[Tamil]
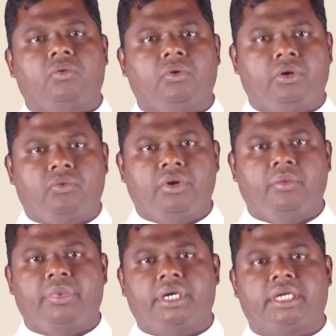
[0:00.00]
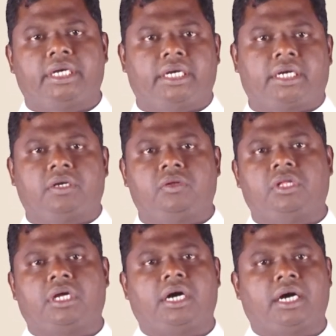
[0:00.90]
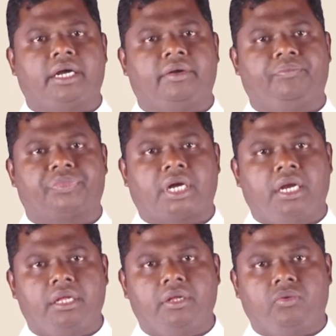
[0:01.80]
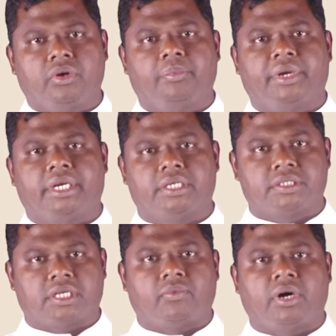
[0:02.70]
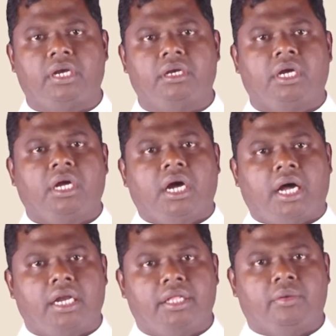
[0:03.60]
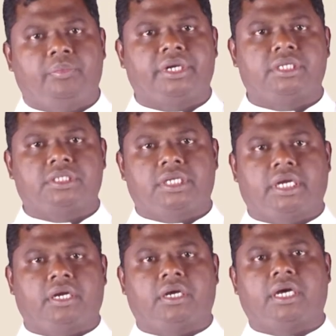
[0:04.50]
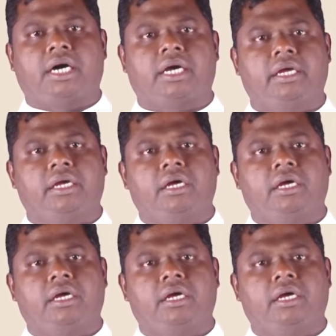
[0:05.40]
ஒரு குறிப்பிட்ட கருத்துக்காக அல்லது குறிப்பிட்ட சவால் அல்லது பிரச்சனைகளுக்காக